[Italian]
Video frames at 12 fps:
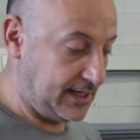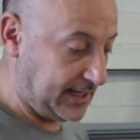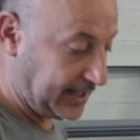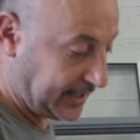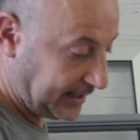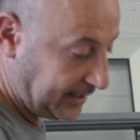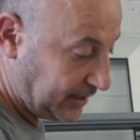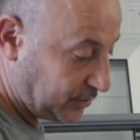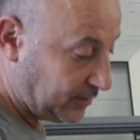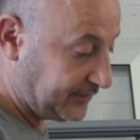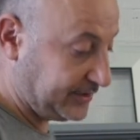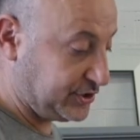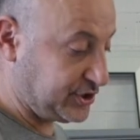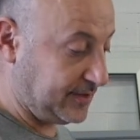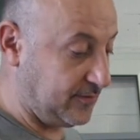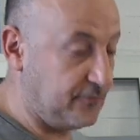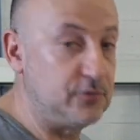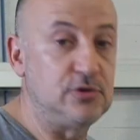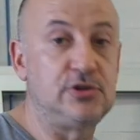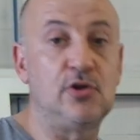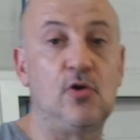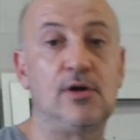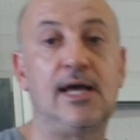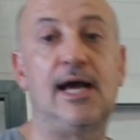Eh, come vi dicevo
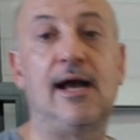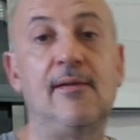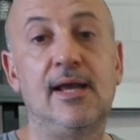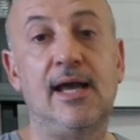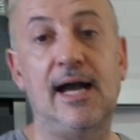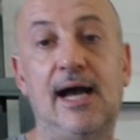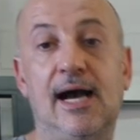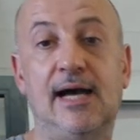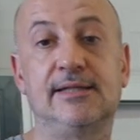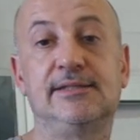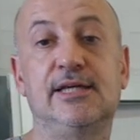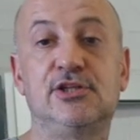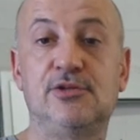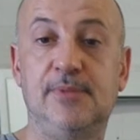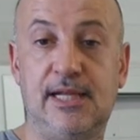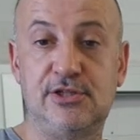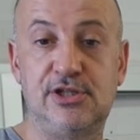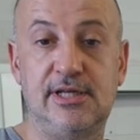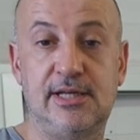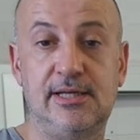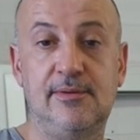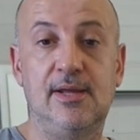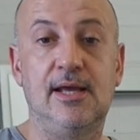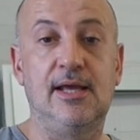funziona a 10.000
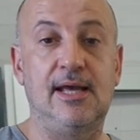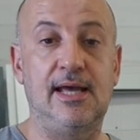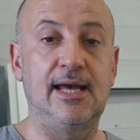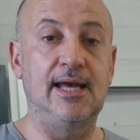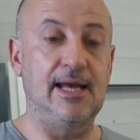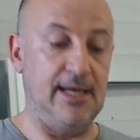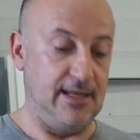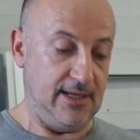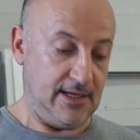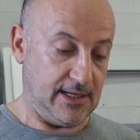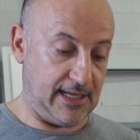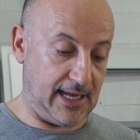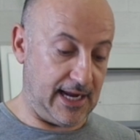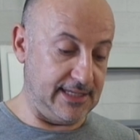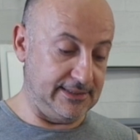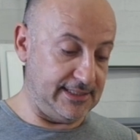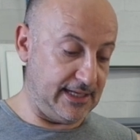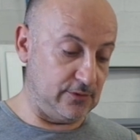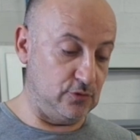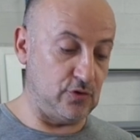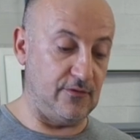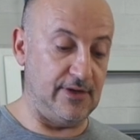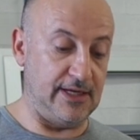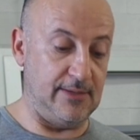giri, eh, eh, all'interno
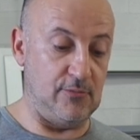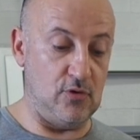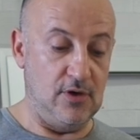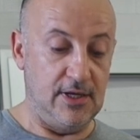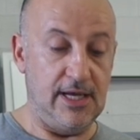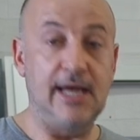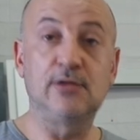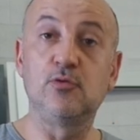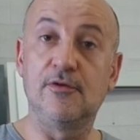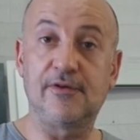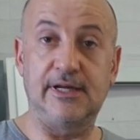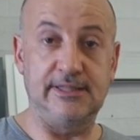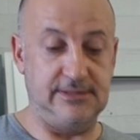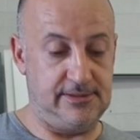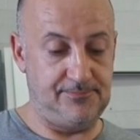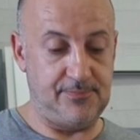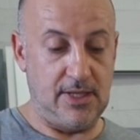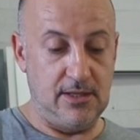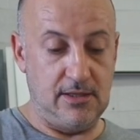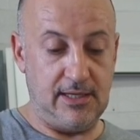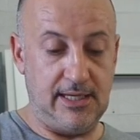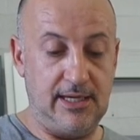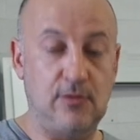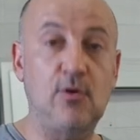troveremo eh, due frese,
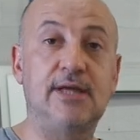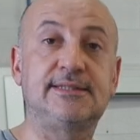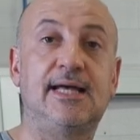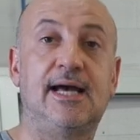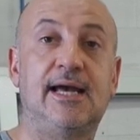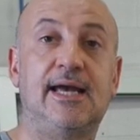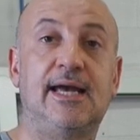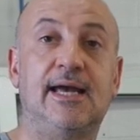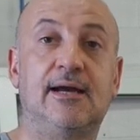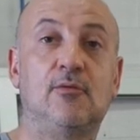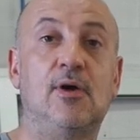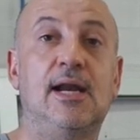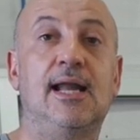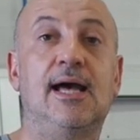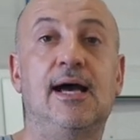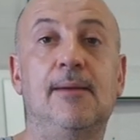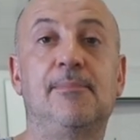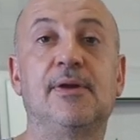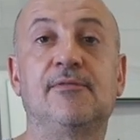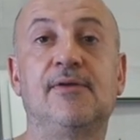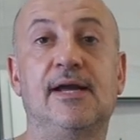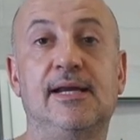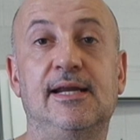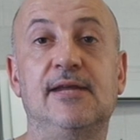eh, questa è quella per
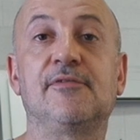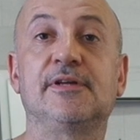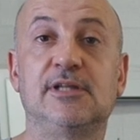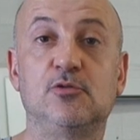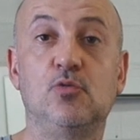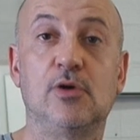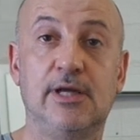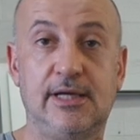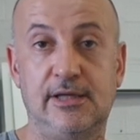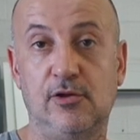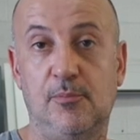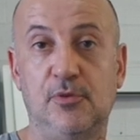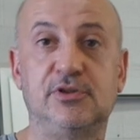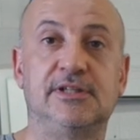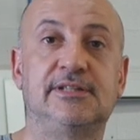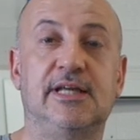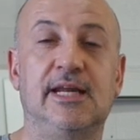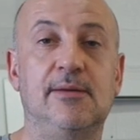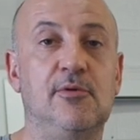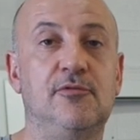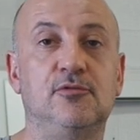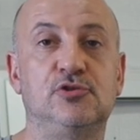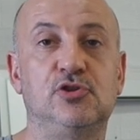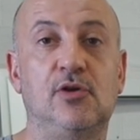fare le fresature che dopo testeremo,
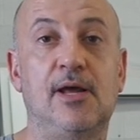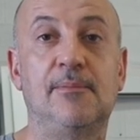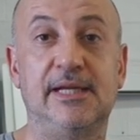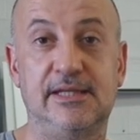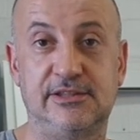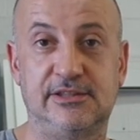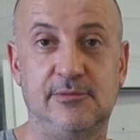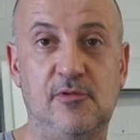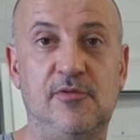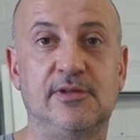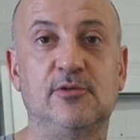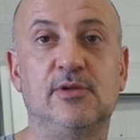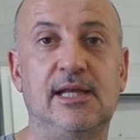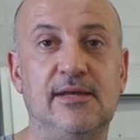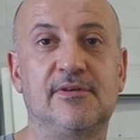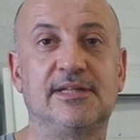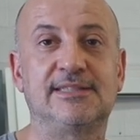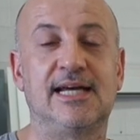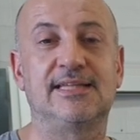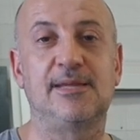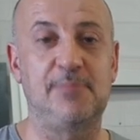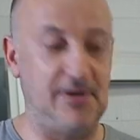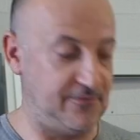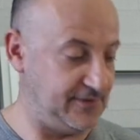funziona benissimo, ho fatto delle
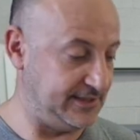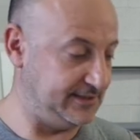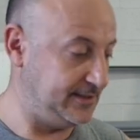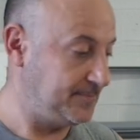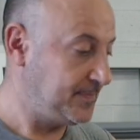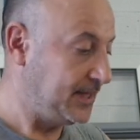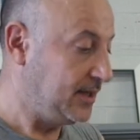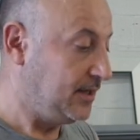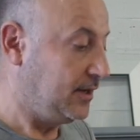fresate perfette,